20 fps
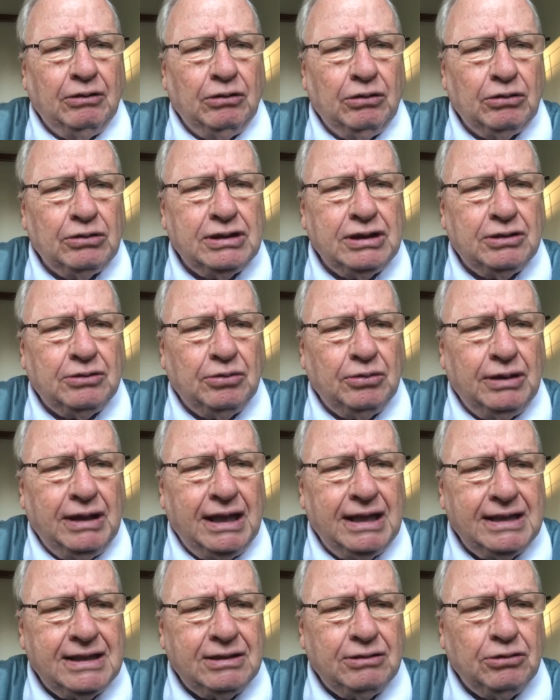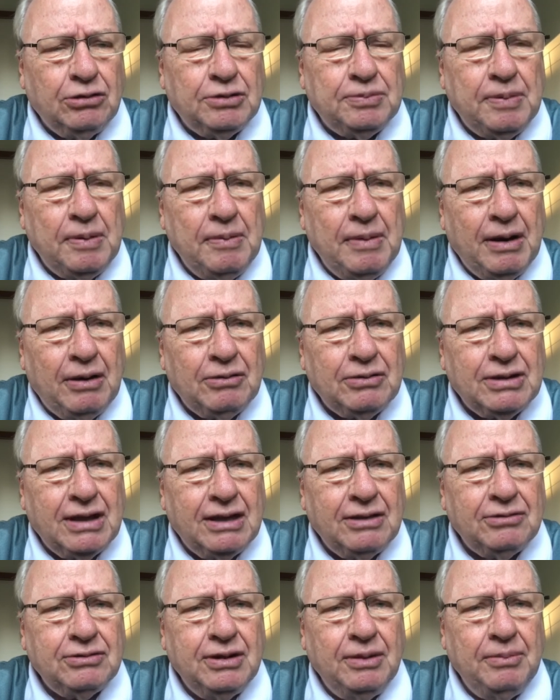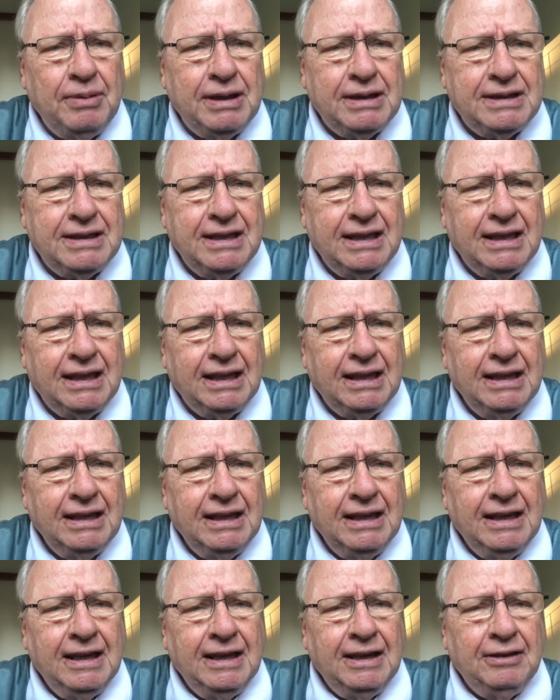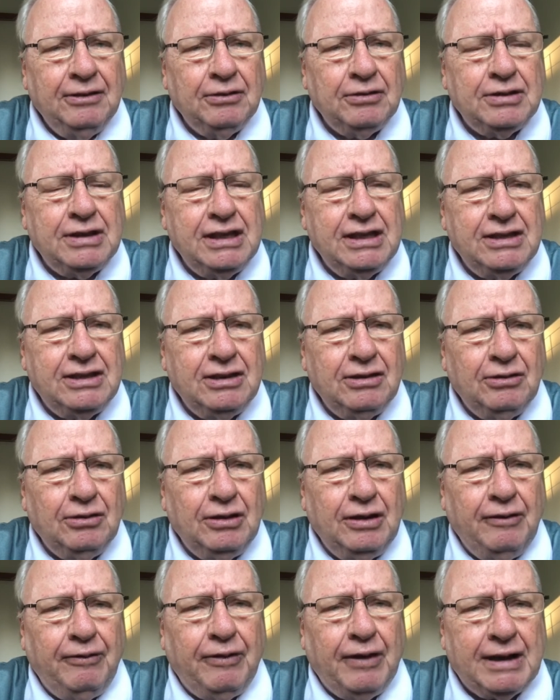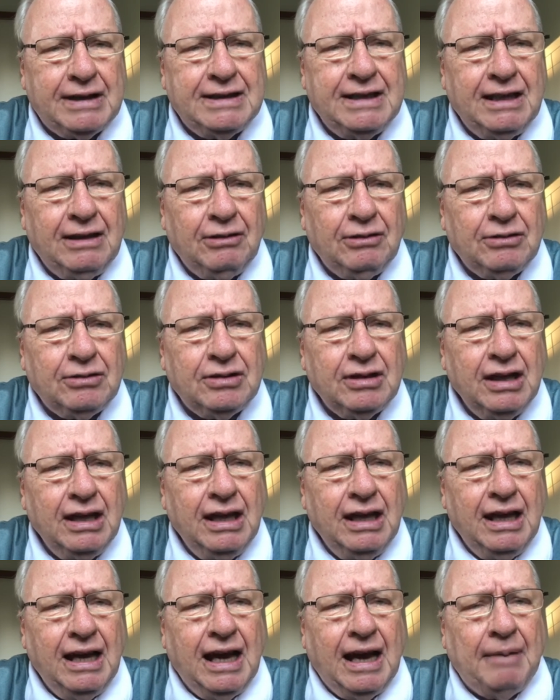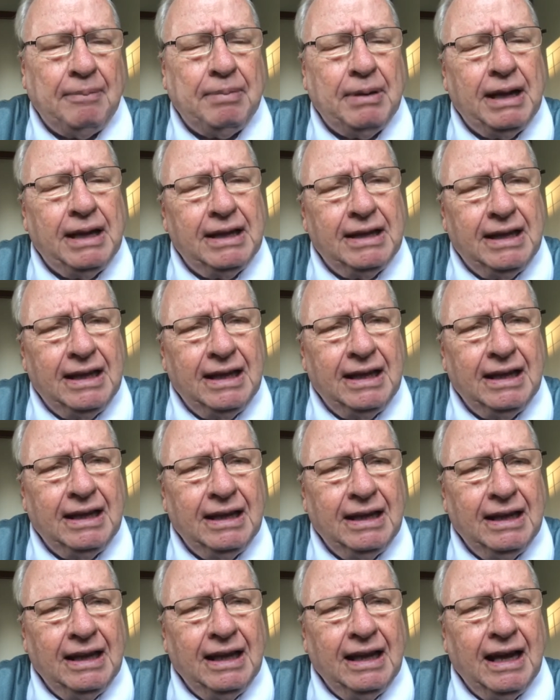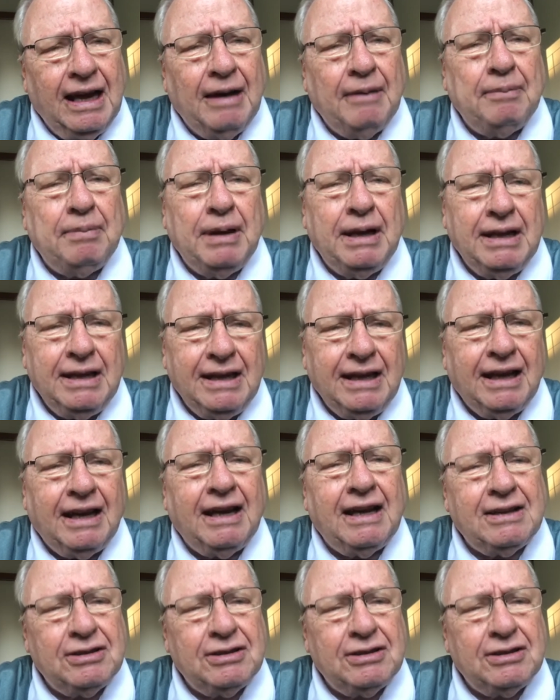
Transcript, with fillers: os estudantes dos primeiros anos de medicina, no sentido de fazê-los aprender a aprender a